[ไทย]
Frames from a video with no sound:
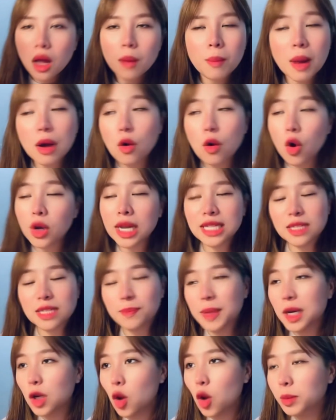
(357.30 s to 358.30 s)
บางคนอาจจะ
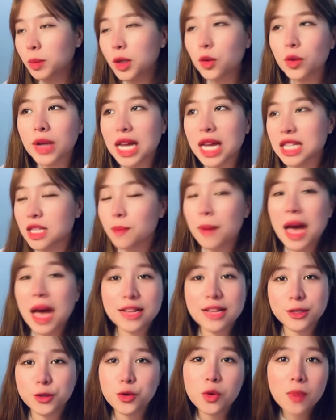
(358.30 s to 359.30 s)
เป็นลมที่คุณอาจจะผ่า
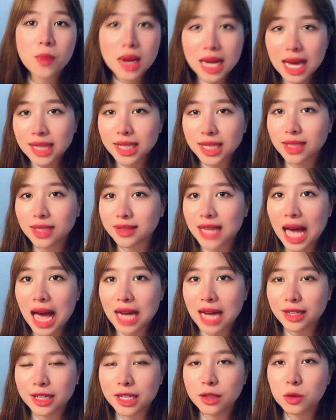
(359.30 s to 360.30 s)
นช่วงเวลาต่า
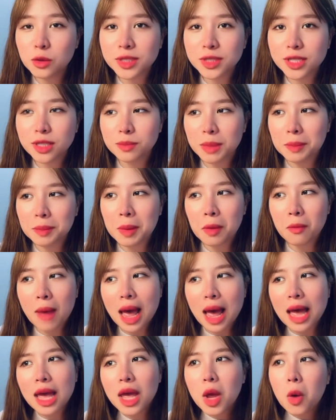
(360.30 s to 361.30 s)
งๆ ที่รู้สึกเหมือนแบบว่า
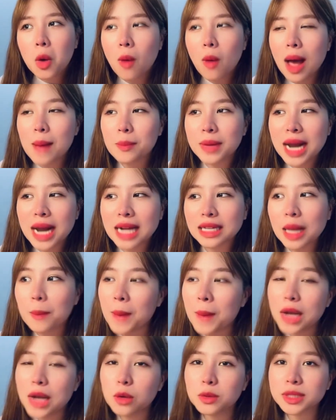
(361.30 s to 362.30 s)
ความรักทำ
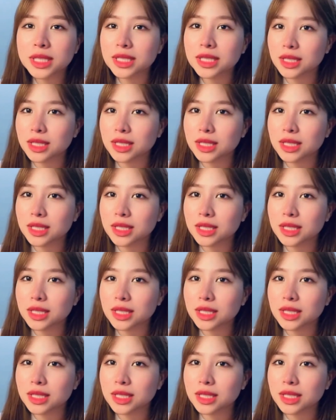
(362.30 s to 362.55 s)
ให้รู้สึก